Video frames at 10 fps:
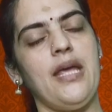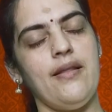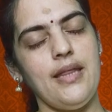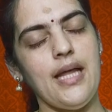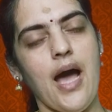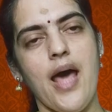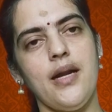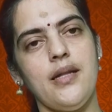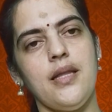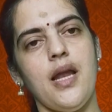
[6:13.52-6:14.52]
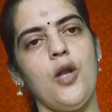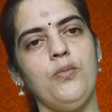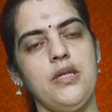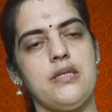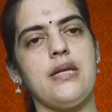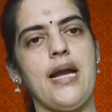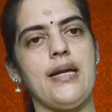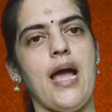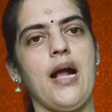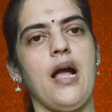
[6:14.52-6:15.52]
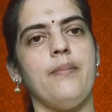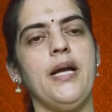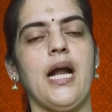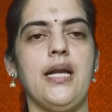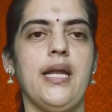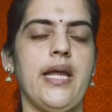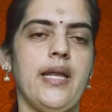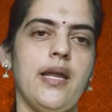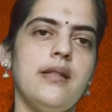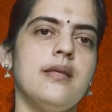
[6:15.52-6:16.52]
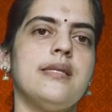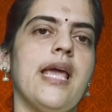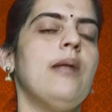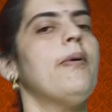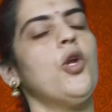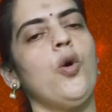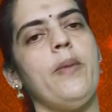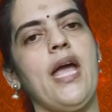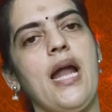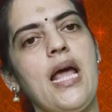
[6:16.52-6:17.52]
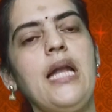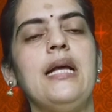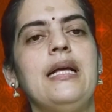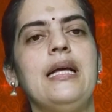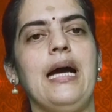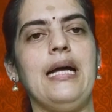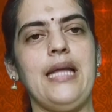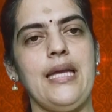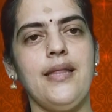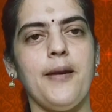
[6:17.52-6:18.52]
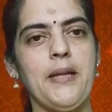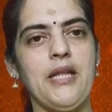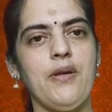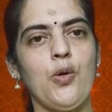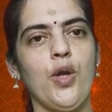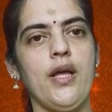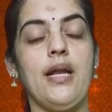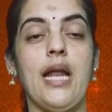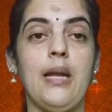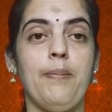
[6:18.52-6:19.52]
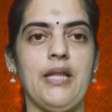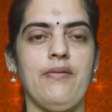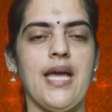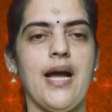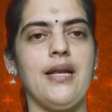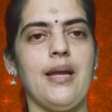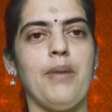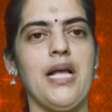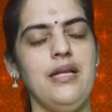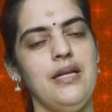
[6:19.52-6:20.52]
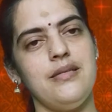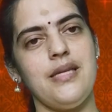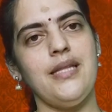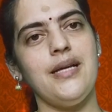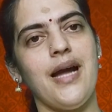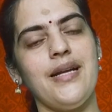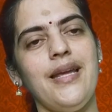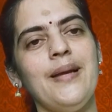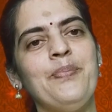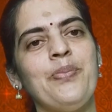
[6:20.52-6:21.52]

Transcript: எந்த காரணத்தினாலும் டிஸ்ட்ராக்ட் ஆகாம கண்ணனை நினைத்து செயல்பட்டோமே ஆனால் அந்த இந்திர பதவி கூட நல்ல பதவியாக நம்ம செய்து காட்டி